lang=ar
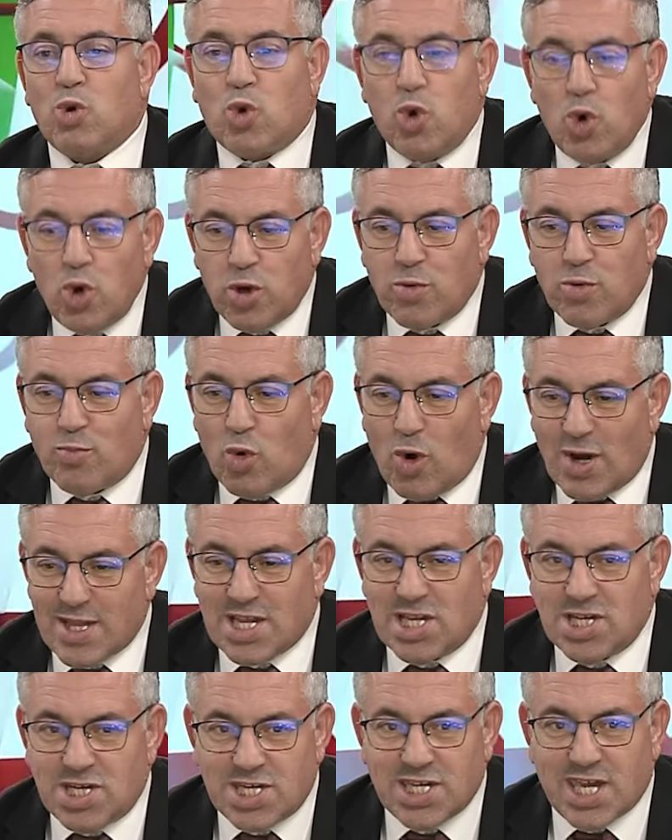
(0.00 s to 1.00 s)
كل
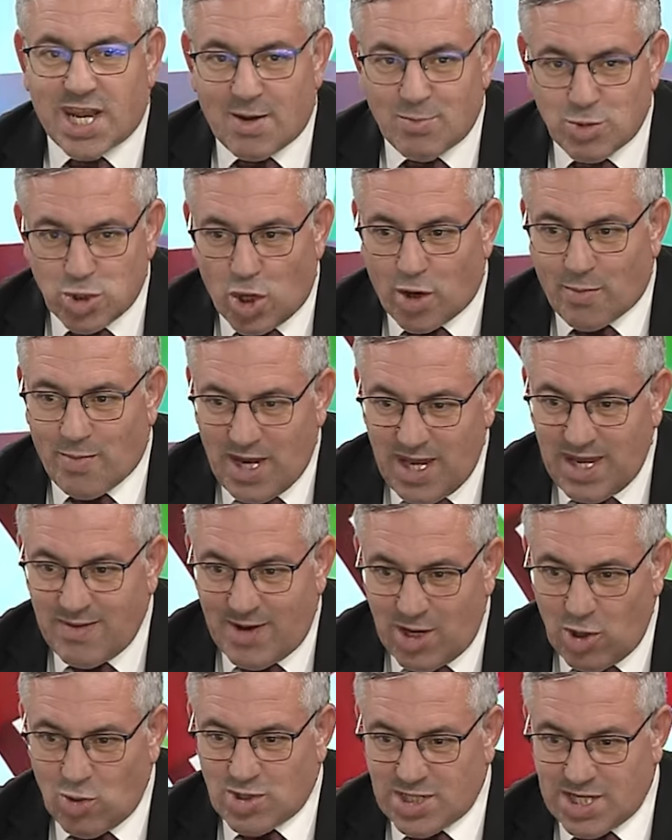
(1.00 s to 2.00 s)
مواطن جزائري 45
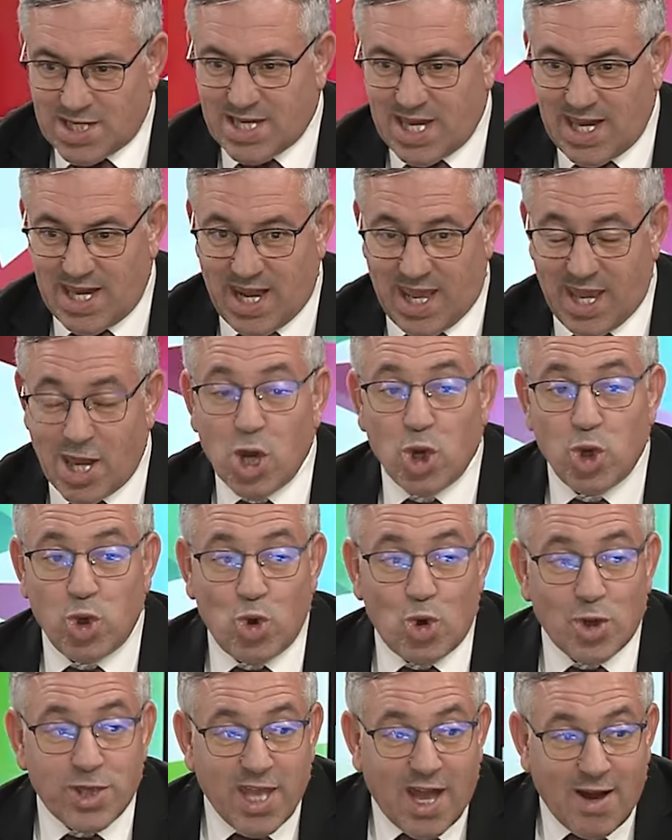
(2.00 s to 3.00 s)
مليون جزائري
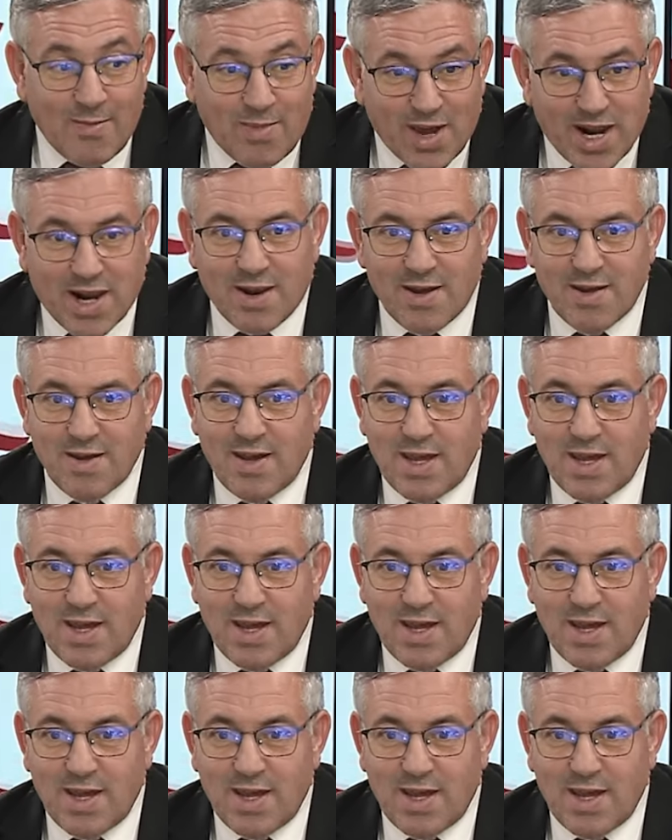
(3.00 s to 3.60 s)
يعتبر